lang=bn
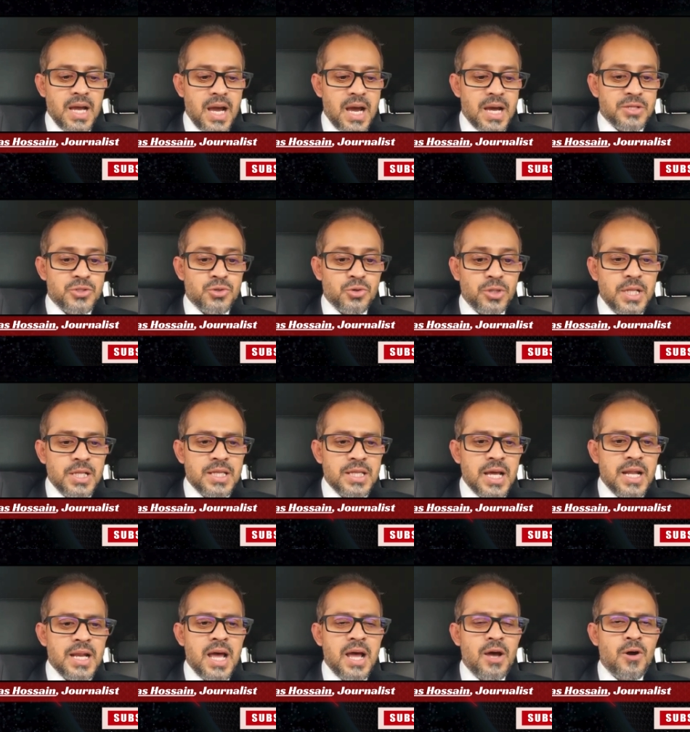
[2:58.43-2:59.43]
আর যদি তা
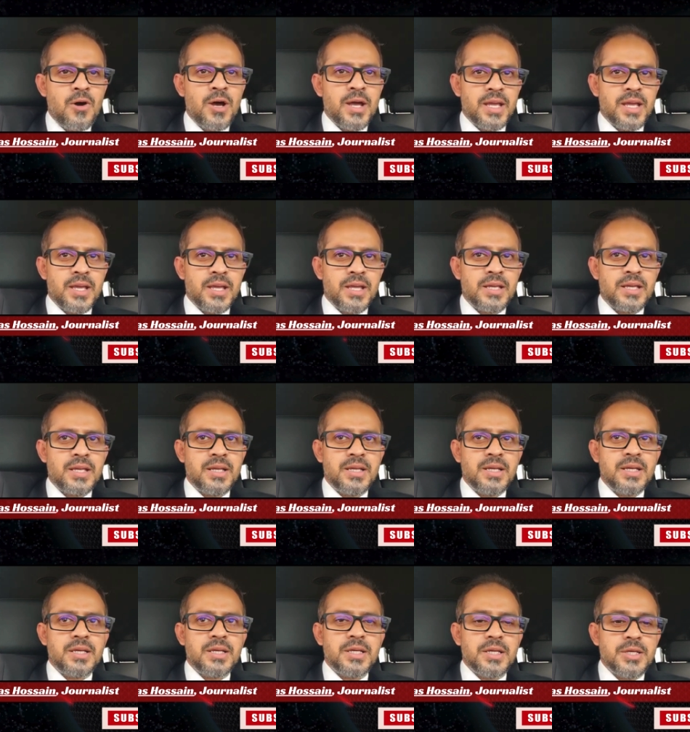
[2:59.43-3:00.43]
না হয়
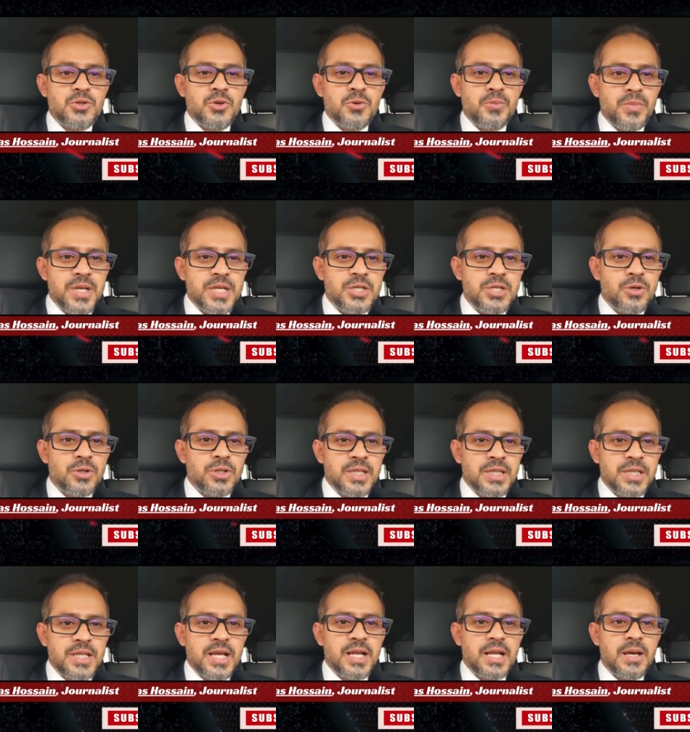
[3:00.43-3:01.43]
কিছু ভিডিওতে
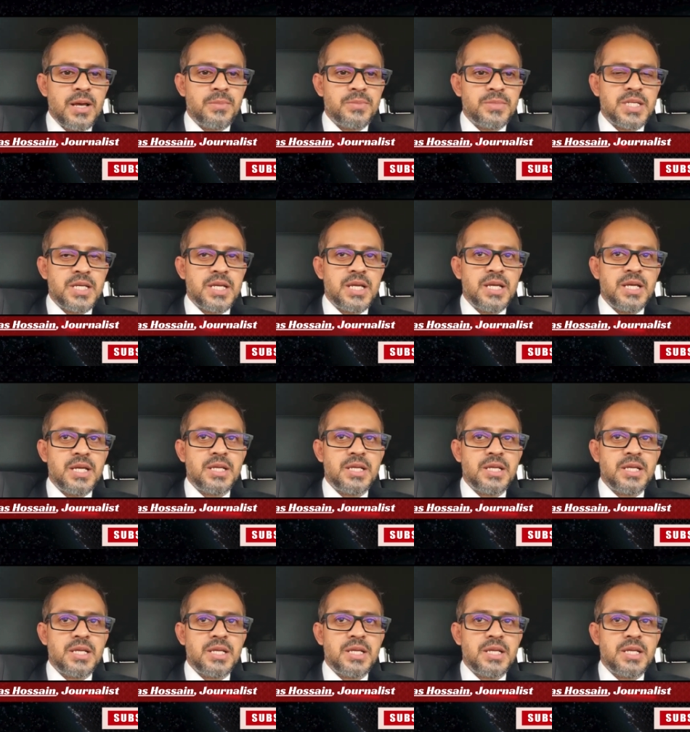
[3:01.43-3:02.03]
দেখলাম যে